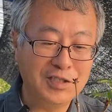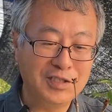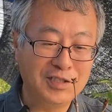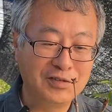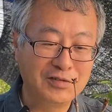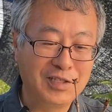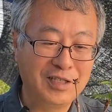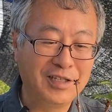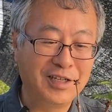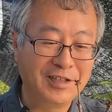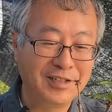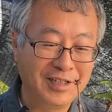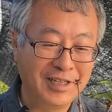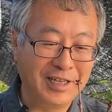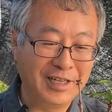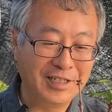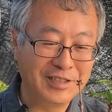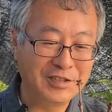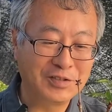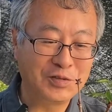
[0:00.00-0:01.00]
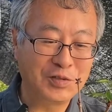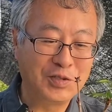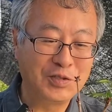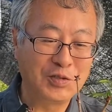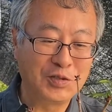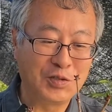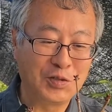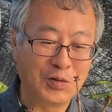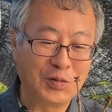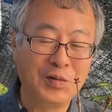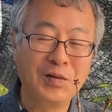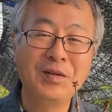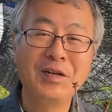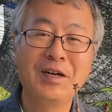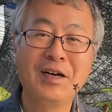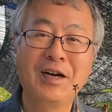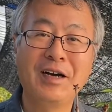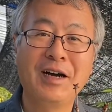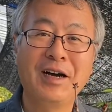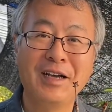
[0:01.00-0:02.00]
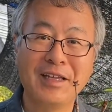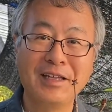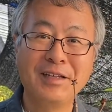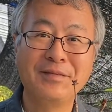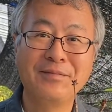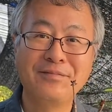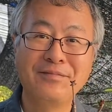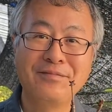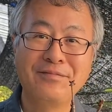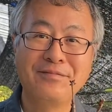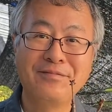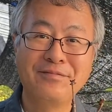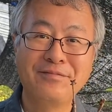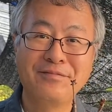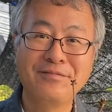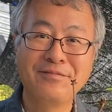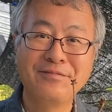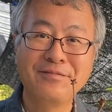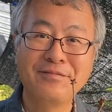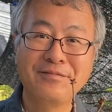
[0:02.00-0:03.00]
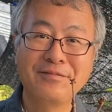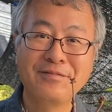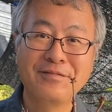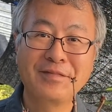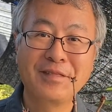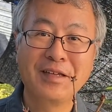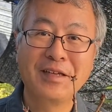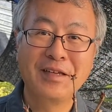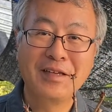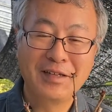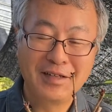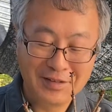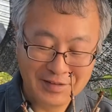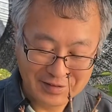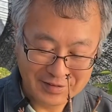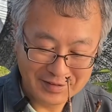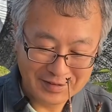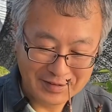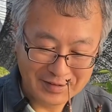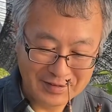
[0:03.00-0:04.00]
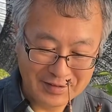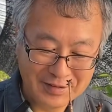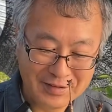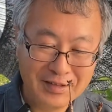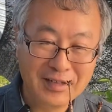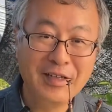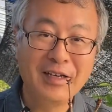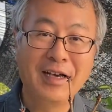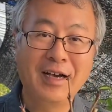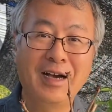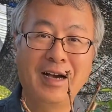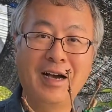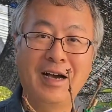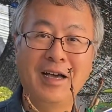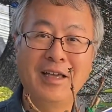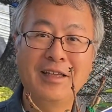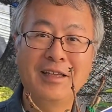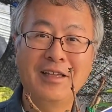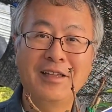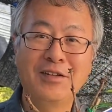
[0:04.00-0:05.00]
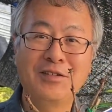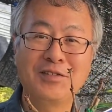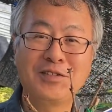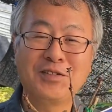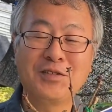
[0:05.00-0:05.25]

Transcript: しいって言ってたんで、ちょっとンシでぜひ、はい、よかったら購入してください。はい。よろ